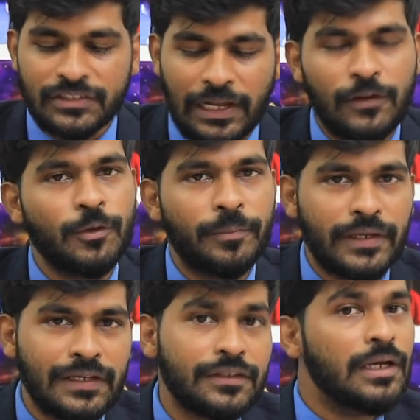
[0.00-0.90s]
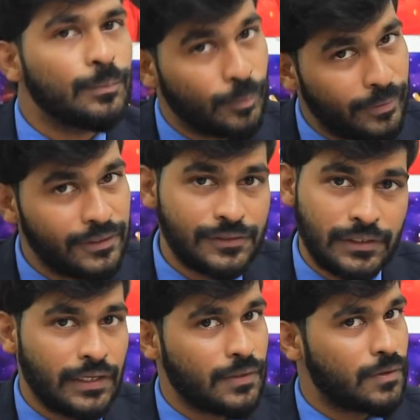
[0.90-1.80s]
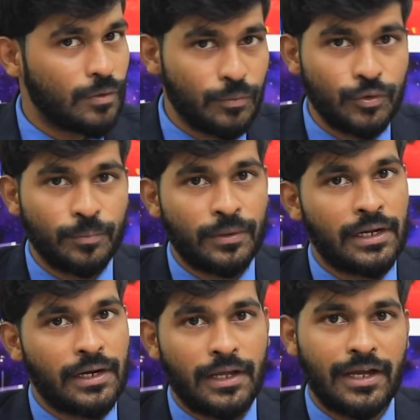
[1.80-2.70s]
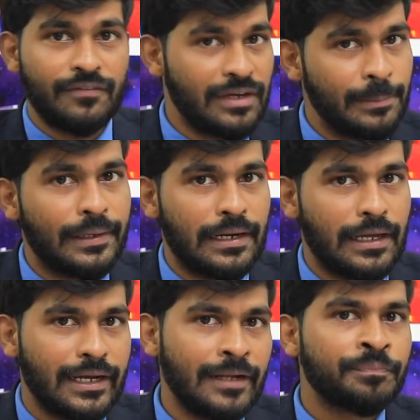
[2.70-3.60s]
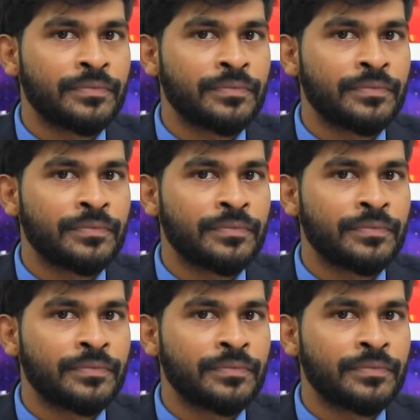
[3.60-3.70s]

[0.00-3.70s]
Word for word: சென்னை சூப்பர் கிங்ஸ் மும்பை இந்தியன்ஸ் கேங்கன்ஸ் ரொம்ப சூப்பராக ஆனாங்க வின் பண்ணாங்க